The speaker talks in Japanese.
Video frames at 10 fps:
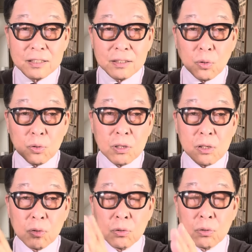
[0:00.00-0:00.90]
で、ここ
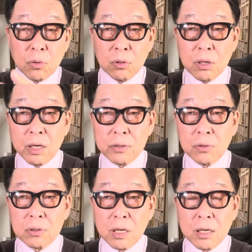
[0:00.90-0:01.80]
がこの今回
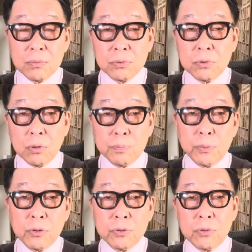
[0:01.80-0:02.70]
の台風の
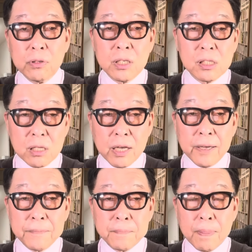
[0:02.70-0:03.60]
ポイントでし
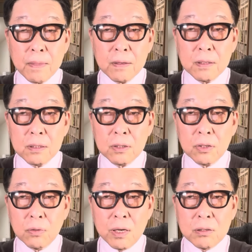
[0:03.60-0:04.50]
て、
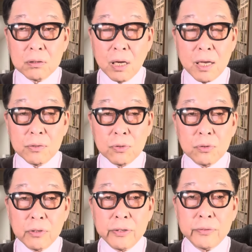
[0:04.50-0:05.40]
いわゆる台風っ
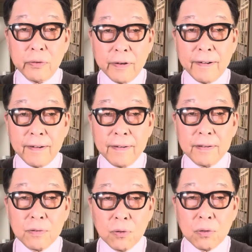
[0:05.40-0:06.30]
ていうのは、
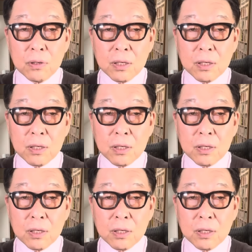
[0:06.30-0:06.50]
こう、